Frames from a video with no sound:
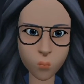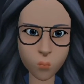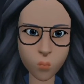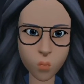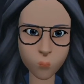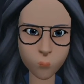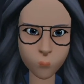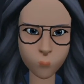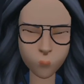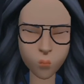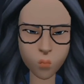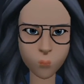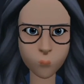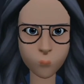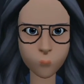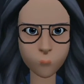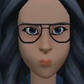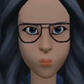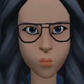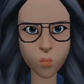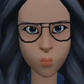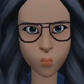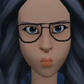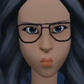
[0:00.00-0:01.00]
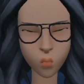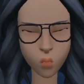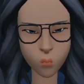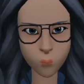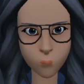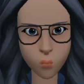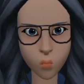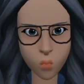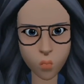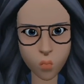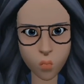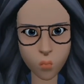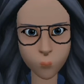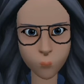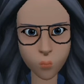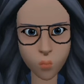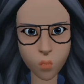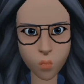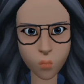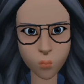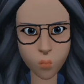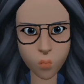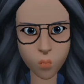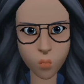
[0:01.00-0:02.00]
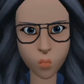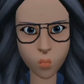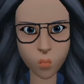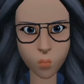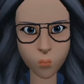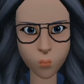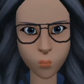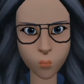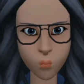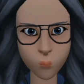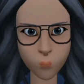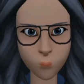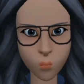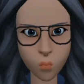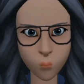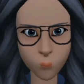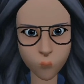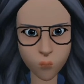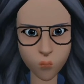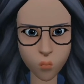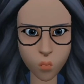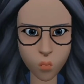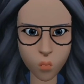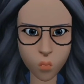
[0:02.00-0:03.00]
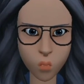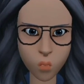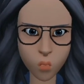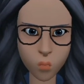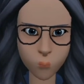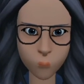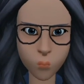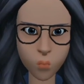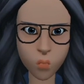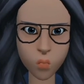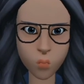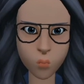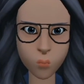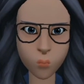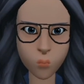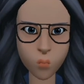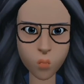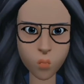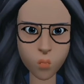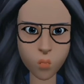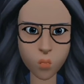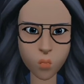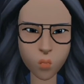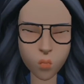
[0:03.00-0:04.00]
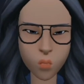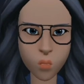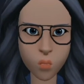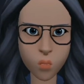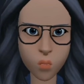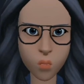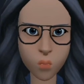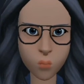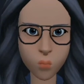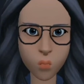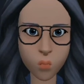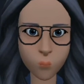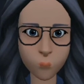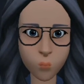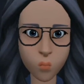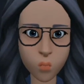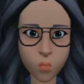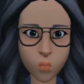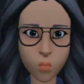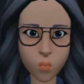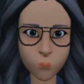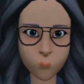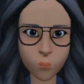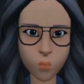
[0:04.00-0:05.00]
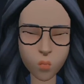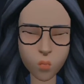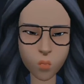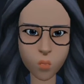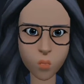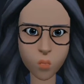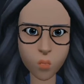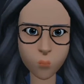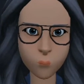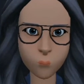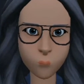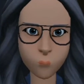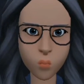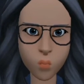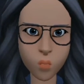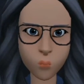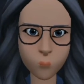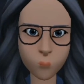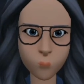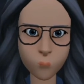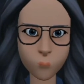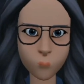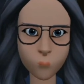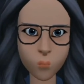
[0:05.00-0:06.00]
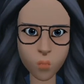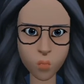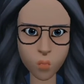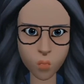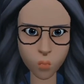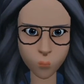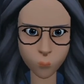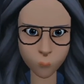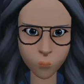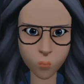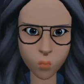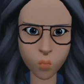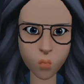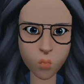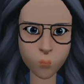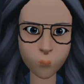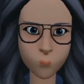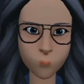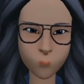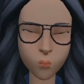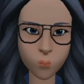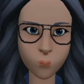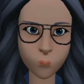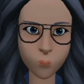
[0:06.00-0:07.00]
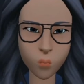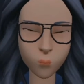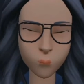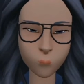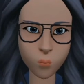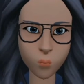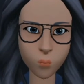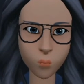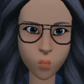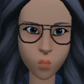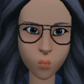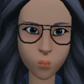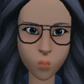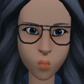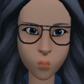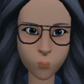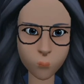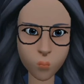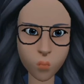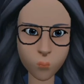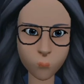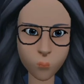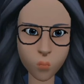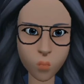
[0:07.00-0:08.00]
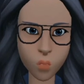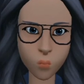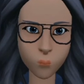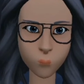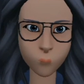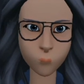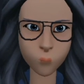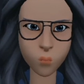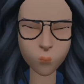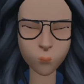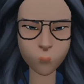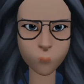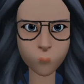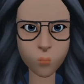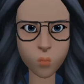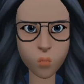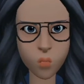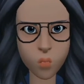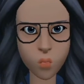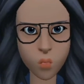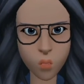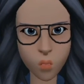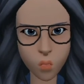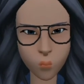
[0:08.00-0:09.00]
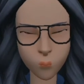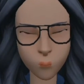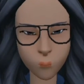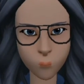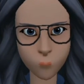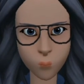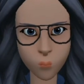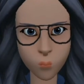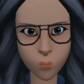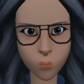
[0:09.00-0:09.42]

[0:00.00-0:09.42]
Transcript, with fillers: وهنا عشت سنين طويلة وهنا سأموت حتى لو نسي سيدي أن يطعمني أو يسقيني يوما فسأظل ها هنا إلى الأبد